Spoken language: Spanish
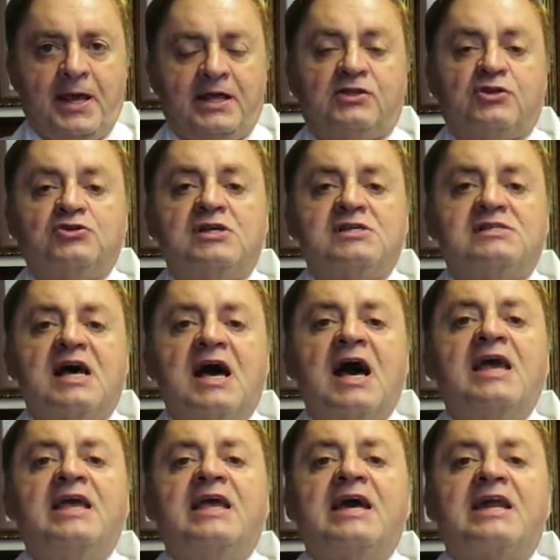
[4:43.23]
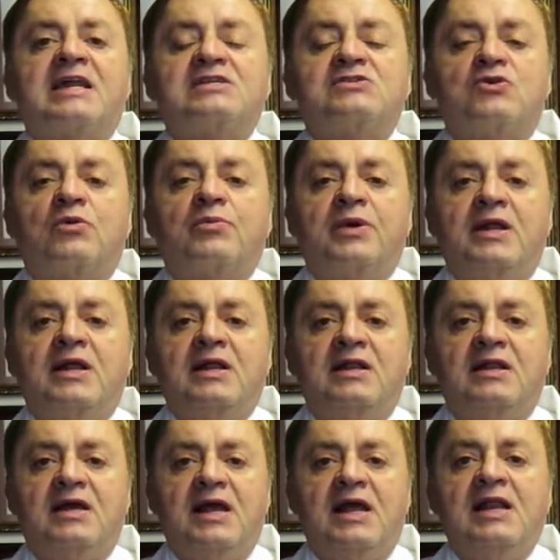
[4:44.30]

Entonces hay que resolver